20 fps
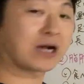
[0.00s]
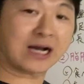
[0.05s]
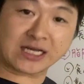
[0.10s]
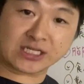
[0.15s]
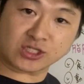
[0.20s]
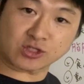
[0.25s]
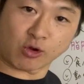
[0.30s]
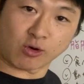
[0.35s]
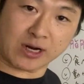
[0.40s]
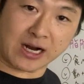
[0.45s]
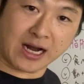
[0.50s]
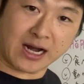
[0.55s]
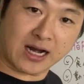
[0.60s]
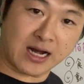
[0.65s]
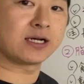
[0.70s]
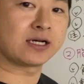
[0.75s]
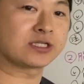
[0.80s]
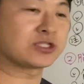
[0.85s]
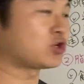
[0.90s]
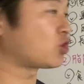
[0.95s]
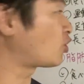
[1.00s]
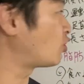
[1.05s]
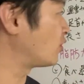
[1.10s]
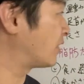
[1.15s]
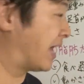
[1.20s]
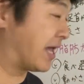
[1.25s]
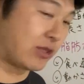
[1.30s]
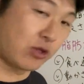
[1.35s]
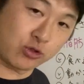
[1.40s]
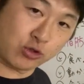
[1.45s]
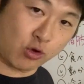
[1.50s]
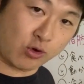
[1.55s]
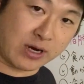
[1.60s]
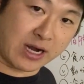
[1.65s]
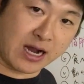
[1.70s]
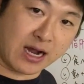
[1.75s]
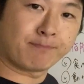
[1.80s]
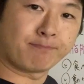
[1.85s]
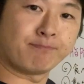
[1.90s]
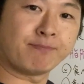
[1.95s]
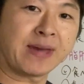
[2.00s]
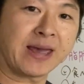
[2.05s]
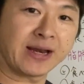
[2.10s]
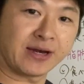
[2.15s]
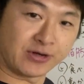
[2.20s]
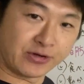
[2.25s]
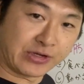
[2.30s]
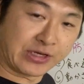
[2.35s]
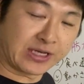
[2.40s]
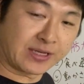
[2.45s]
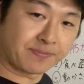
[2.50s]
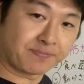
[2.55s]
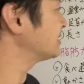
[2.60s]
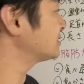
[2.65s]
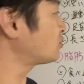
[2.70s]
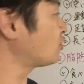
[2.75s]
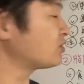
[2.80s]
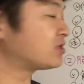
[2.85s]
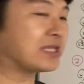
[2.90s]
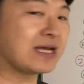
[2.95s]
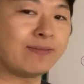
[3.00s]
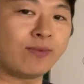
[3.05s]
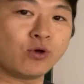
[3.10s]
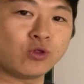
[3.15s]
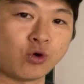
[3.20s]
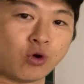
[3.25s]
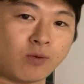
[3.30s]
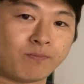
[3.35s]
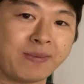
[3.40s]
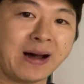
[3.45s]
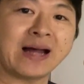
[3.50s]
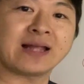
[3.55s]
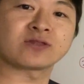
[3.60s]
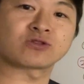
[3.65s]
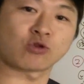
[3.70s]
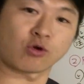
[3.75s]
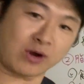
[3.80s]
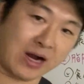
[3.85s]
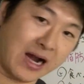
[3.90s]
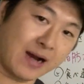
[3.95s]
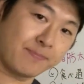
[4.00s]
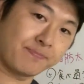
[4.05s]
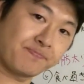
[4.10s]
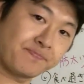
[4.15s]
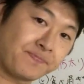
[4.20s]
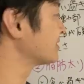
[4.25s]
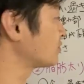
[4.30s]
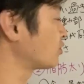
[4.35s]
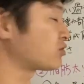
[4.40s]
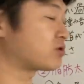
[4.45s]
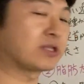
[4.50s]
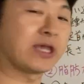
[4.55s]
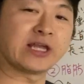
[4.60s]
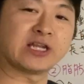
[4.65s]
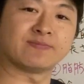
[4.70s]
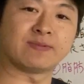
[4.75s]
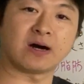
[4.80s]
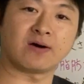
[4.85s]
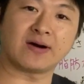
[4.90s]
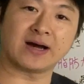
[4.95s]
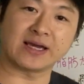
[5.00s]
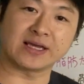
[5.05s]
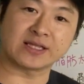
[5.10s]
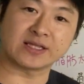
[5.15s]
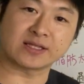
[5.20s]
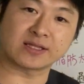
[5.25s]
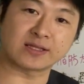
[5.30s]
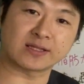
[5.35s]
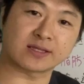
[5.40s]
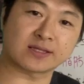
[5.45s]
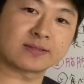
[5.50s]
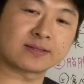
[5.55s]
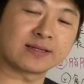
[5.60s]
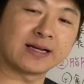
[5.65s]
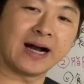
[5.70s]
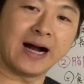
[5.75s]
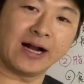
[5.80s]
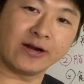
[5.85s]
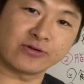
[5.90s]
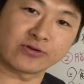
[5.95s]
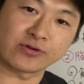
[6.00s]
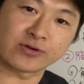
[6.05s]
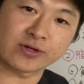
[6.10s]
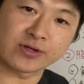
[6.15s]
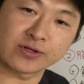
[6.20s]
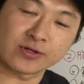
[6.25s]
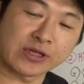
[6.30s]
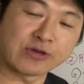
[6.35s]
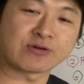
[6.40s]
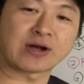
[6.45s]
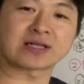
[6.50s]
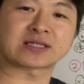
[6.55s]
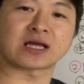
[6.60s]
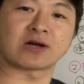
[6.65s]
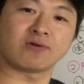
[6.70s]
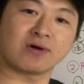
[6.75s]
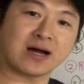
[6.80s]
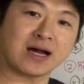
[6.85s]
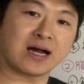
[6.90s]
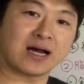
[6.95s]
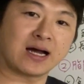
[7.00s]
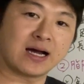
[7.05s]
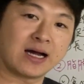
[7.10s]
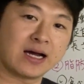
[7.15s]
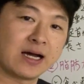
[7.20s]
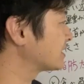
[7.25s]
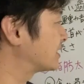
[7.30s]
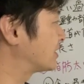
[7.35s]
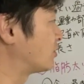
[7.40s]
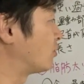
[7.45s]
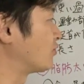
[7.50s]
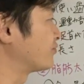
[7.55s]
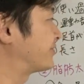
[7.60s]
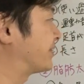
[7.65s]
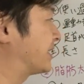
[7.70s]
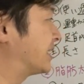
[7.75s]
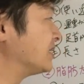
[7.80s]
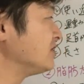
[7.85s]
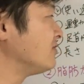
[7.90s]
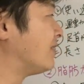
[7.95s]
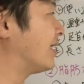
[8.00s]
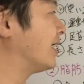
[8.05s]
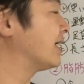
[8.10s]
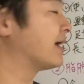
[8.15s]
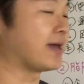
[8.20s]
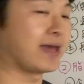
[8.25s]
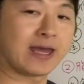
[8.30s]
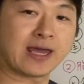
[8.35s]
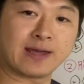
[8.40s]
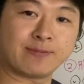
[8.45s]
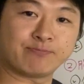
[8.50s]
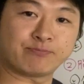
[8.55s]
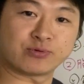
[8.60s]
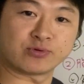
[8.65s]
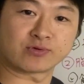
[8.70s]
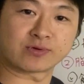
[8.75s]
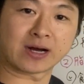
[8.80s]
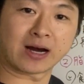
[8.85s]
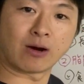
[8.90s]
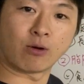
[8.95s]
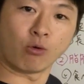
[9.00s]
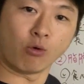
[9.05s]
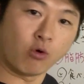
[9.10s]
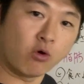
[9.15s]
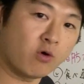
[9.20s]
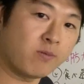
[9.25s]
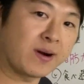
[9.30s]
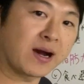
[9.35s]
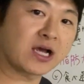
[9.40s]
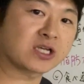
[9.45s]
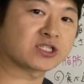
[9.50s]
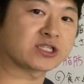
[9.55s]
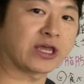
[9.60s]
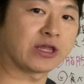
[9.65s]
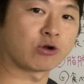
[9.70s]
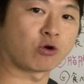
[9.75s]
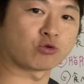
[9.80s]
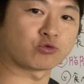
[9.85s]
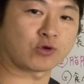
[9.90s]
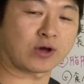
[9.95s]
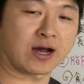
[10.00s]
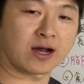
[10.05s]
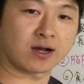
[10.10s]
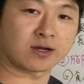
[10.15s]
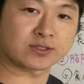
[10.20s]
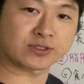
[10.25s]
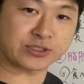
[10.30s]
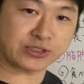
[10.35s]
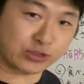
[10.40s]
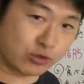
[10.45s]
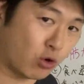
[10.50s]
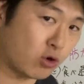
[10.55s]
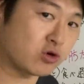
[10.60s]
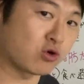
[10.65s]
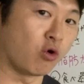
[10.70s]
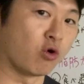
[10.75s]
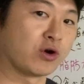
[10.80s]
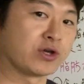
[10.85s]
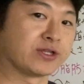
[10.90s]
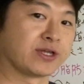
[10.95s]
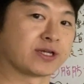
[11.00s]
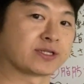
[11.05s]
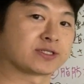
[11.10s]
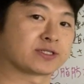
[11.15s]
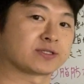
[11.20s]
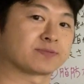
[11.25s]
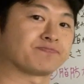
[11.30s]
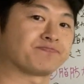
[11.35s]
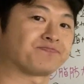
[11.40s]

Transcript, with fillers: 菓子とか、チョコレートとか、麺類、そういったものをパンとか取っている場合があるっていう方は基本的には塩分がオーバーしていることがすごく多いです